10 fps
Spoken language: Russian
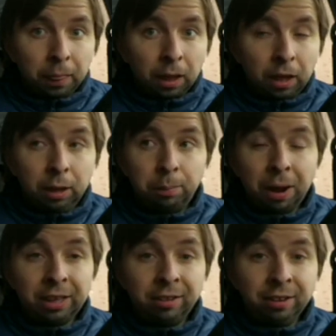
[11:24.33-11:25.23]
и
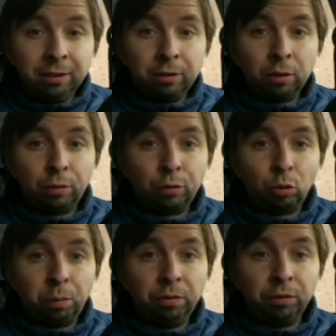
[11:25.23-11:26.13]
поагитировать их
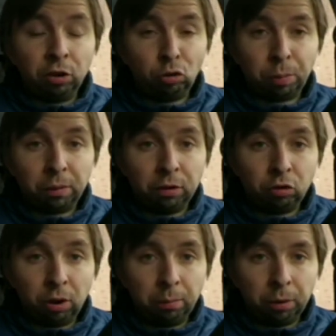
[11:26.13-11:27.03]
вступить в нашу
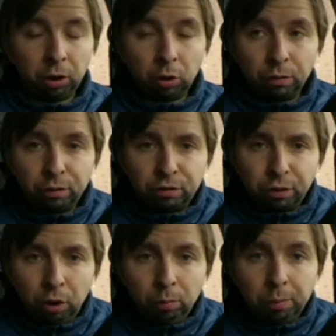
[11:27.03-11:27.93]
управляющую компанию. Я говорю, в
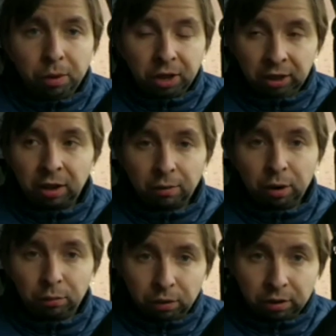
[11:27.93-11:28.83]
своем уме я
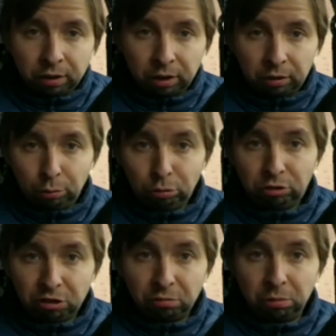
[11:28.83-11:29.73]
открываю дверь. Ну,
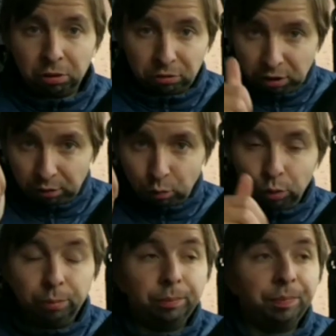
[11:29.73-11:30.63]
естественно, с
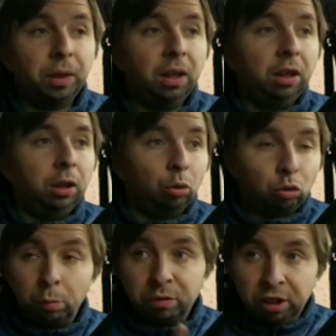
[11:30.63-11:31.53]
телефоном. Ну,
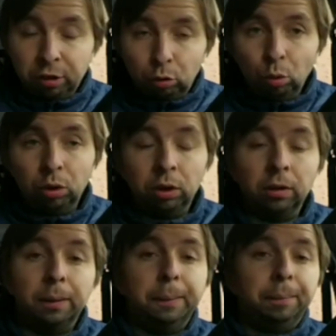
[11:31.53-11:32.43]
чтобы знать, кто
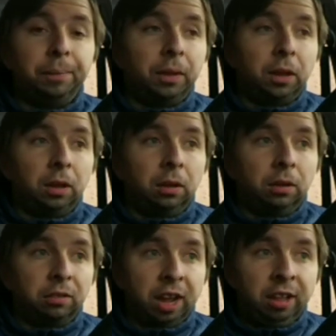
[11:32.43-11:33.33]
это.
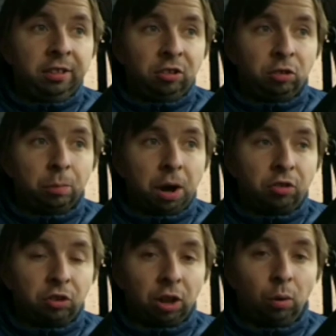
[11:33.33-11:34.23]
Стоит, значит,
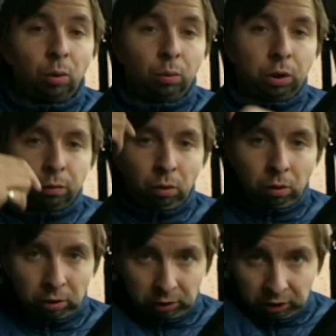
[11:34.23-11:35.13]
мальчик такой, у
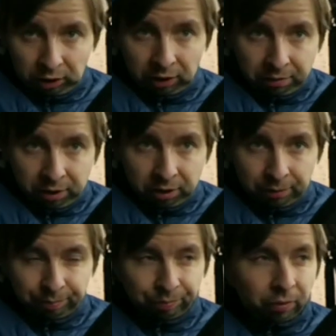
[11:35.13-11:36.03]
него на голове,
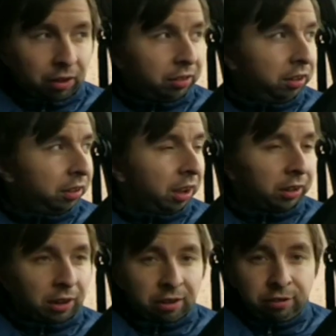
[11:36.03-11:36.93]
знаете, как
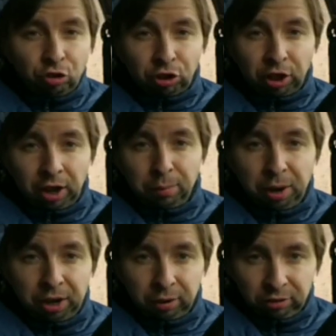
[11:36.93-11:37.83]
это, косичка такая
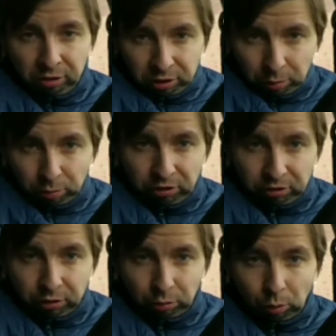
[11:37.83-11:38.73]
маленькая, знаете, как вот здесь
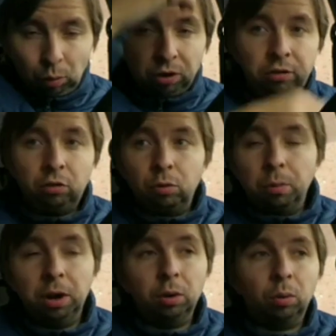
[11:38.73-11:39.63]
делают такую косичку
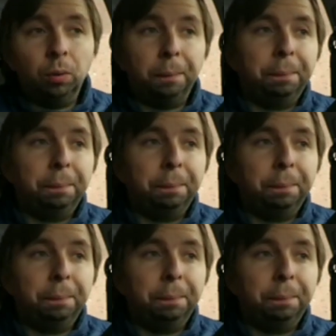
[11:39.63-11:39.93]
маленькую.